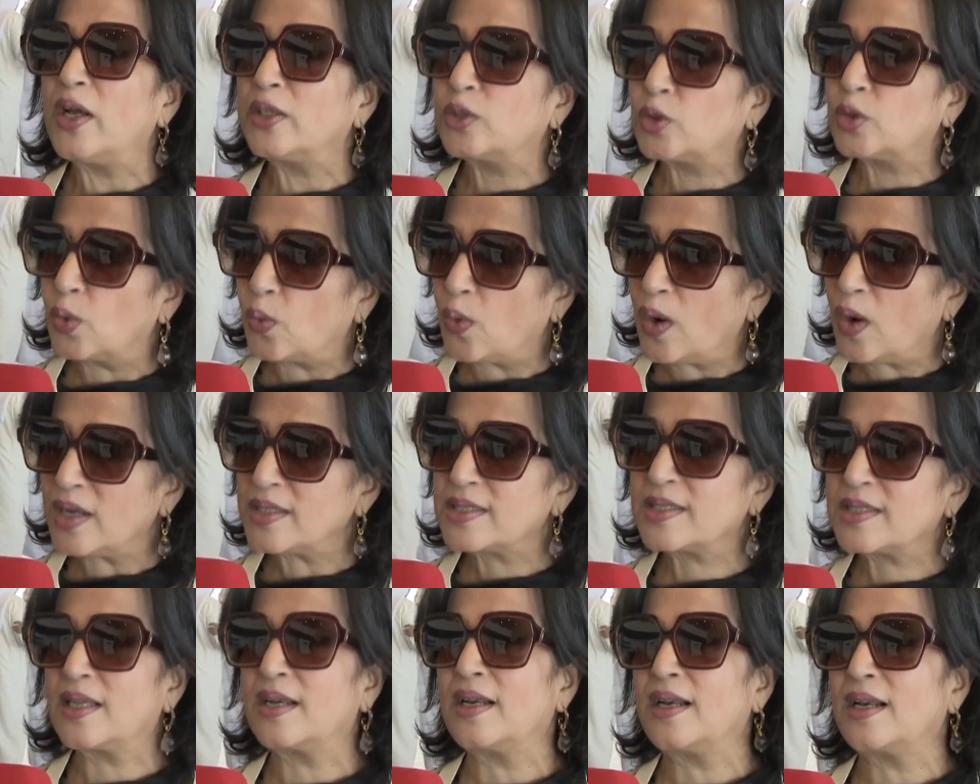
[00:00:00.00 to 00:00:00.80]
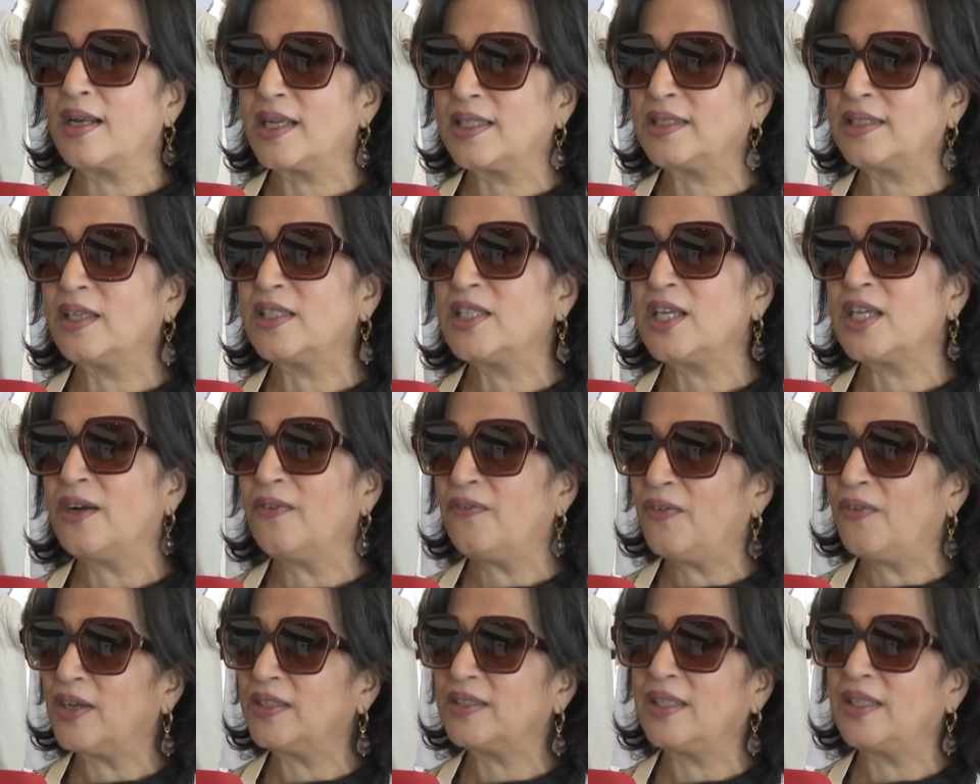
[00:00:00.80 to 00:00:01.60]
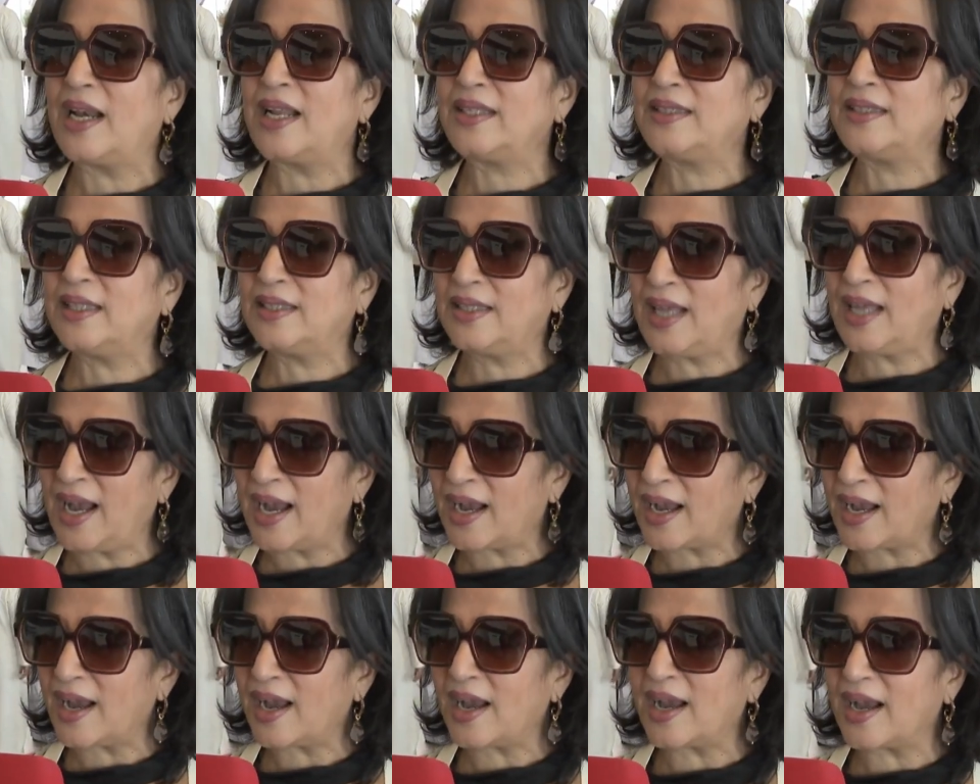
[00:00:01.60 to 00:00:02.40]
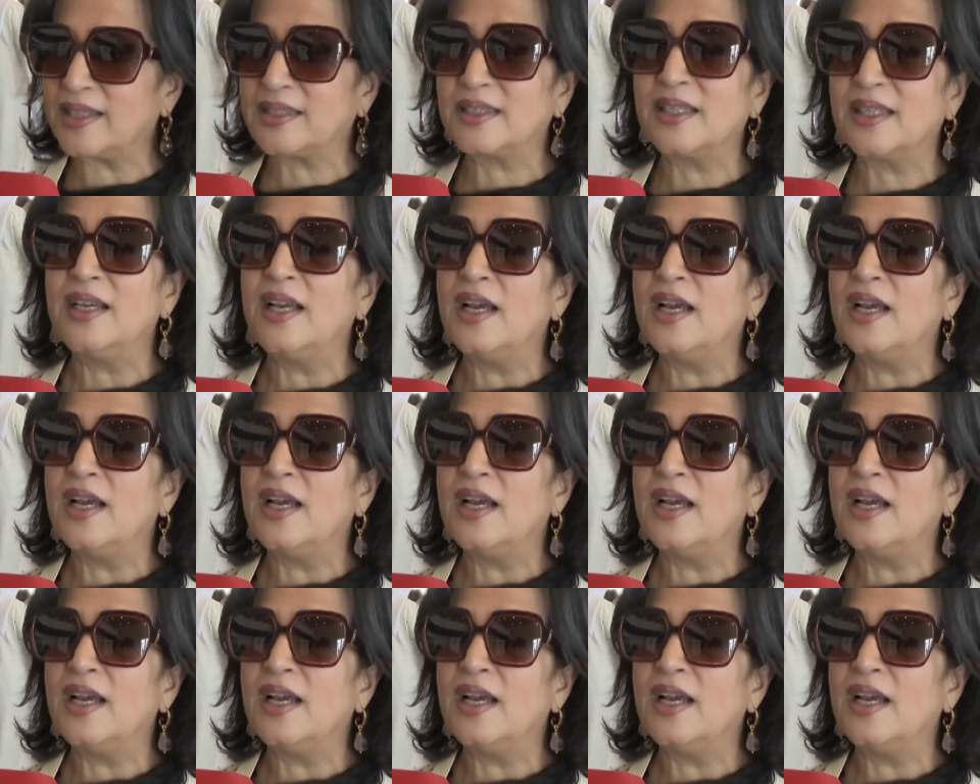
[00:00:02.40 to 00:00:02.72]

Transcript: تواصل الاكتشافات التي تحققت